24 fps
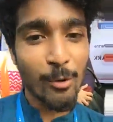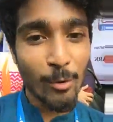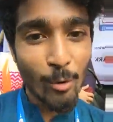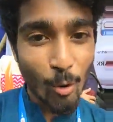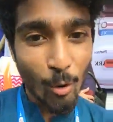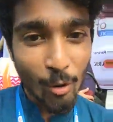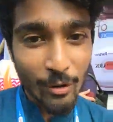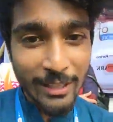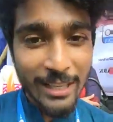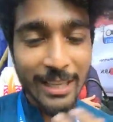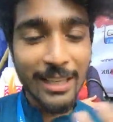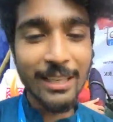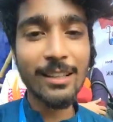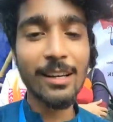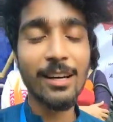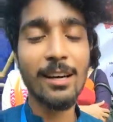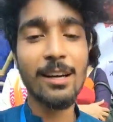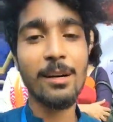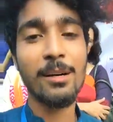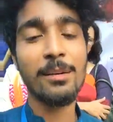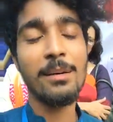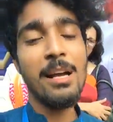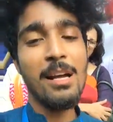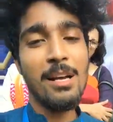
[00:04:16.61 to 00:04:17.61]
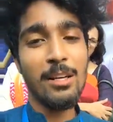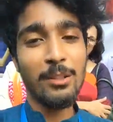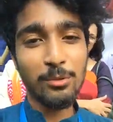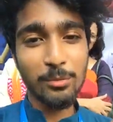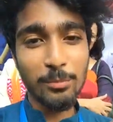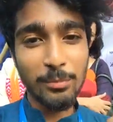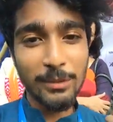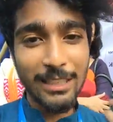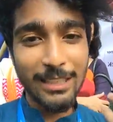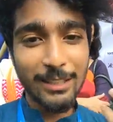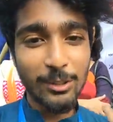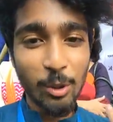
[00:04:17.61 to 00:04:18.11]
আরও অনেক
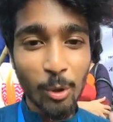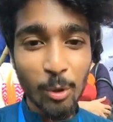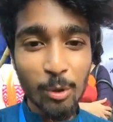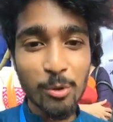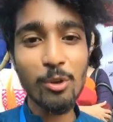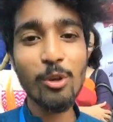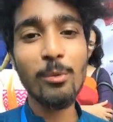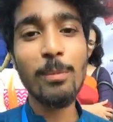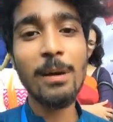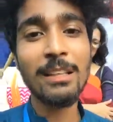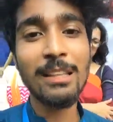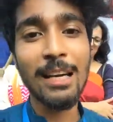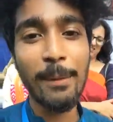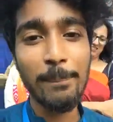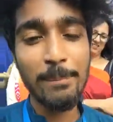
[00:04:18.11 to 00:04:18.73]
মানে ধন্যবাদ